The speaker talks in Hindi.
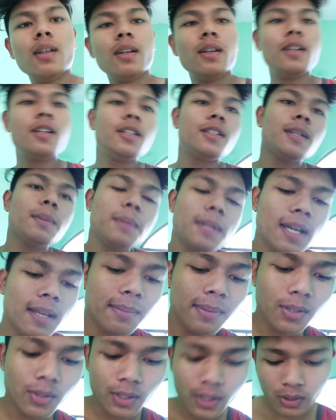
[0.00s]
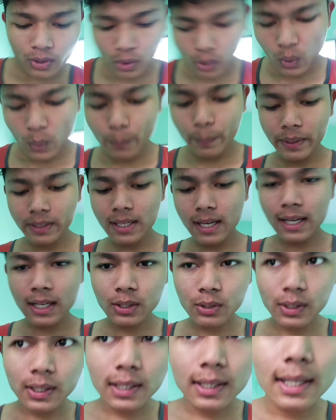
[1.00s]
नीचे भी गर्मी हो रही तो ऊपर जाके
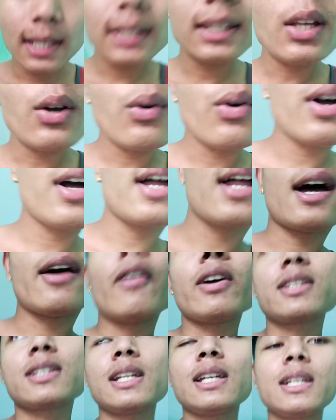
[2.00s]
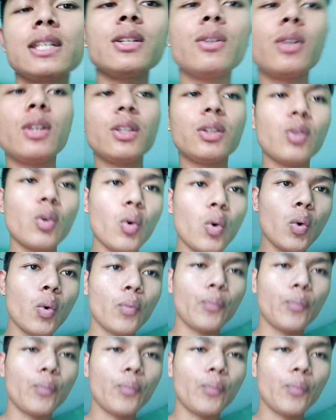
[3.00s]
थोड़ा देखता हूँ अगर हवा चल रही होगी तो